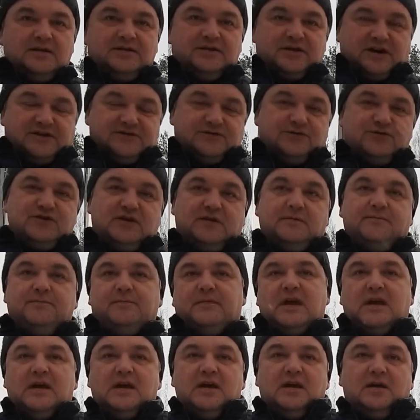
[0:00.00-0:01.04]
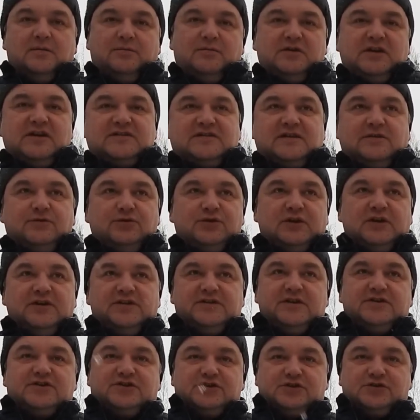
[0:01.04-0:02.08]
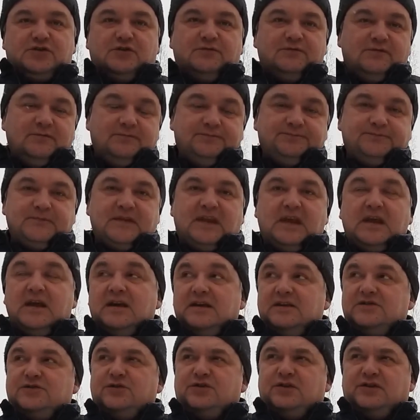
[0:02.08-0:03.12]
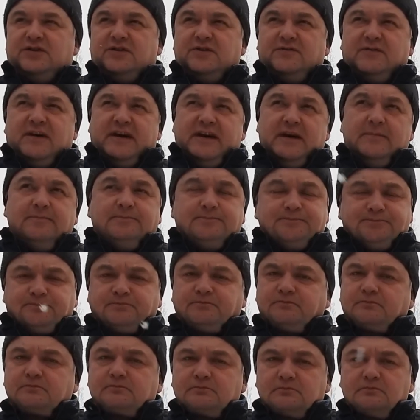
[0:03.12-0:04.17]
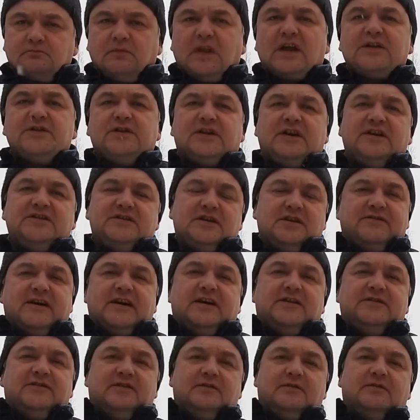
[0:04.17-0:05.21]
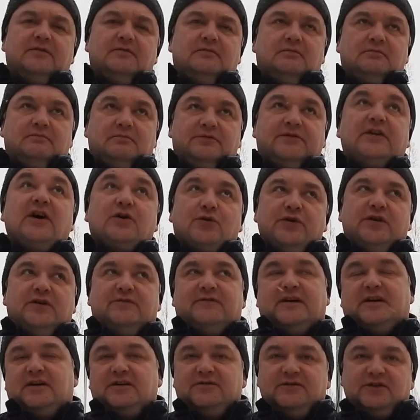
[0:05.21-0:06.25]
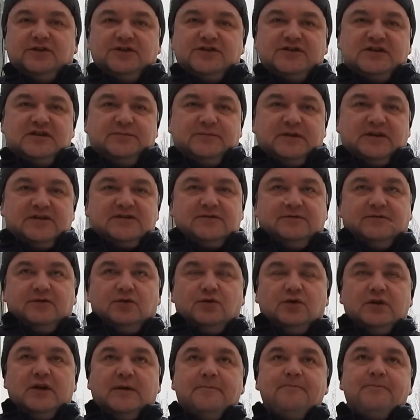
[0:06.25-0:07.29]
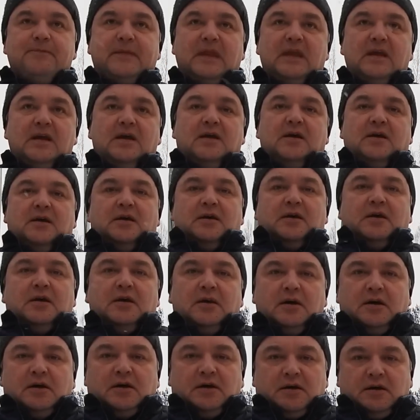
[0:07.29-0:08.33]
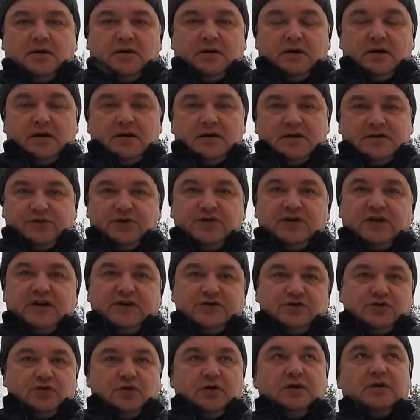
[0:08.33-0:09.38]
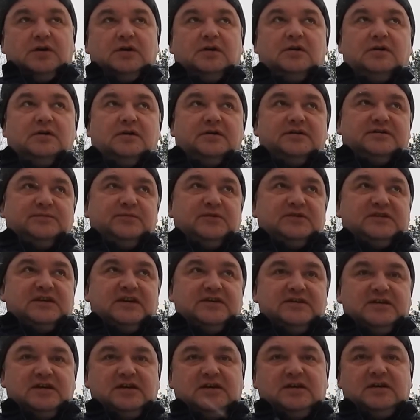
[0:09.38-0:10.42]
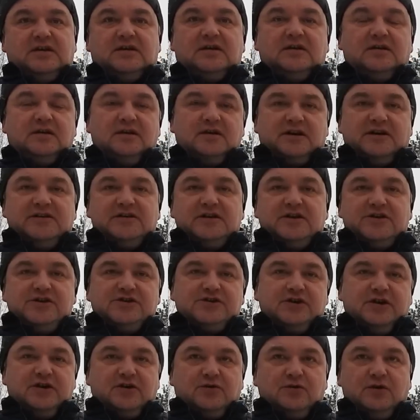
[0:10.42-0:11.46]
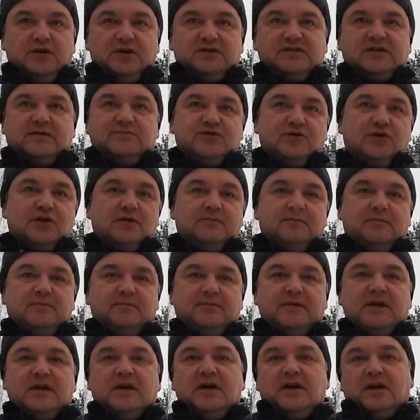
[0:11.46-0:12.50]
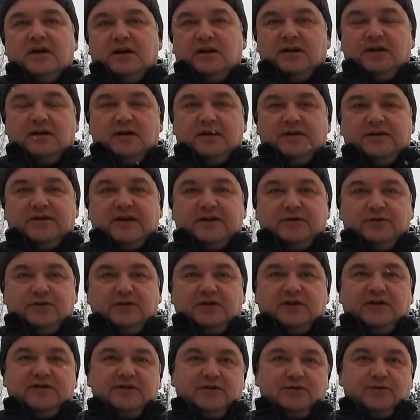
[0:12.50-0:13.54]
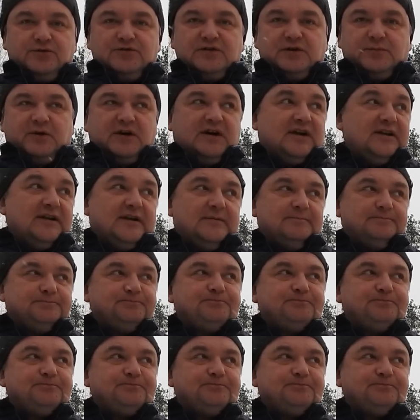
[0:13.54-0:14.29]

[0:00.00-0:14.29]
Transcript: Здравствуйте, меня зовут Алексей Шишов. Сегодня на дворе 3 января, 2 января 2017 года. Э, сегодня хочу записать коротенечкий ролик с обзором э, Toyota Land Cruiser Prado.